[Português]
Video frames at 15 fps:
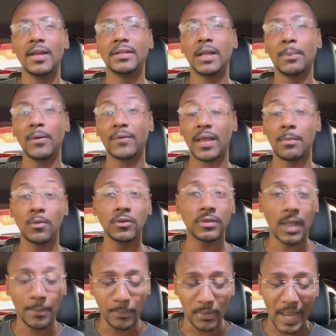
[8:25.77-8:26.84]
Depois fiquei muito
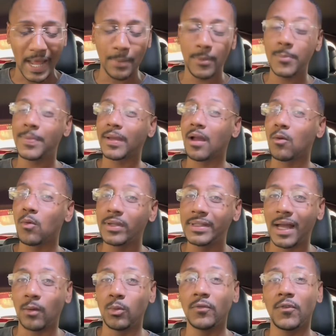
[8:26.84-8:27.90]
tempo lá. Depois peguei uma
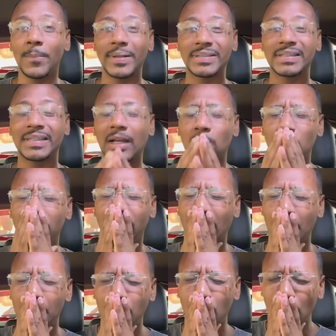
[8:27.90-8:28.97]
corrida ruim, fui para Santa Cruz.
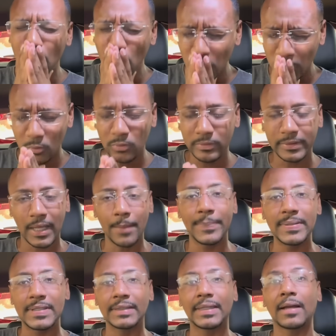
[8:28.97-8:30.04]
Fiquei muito tempo
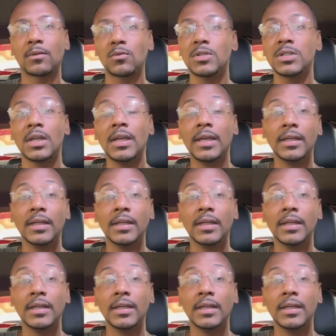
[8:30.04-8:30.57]
em Santa Cruz.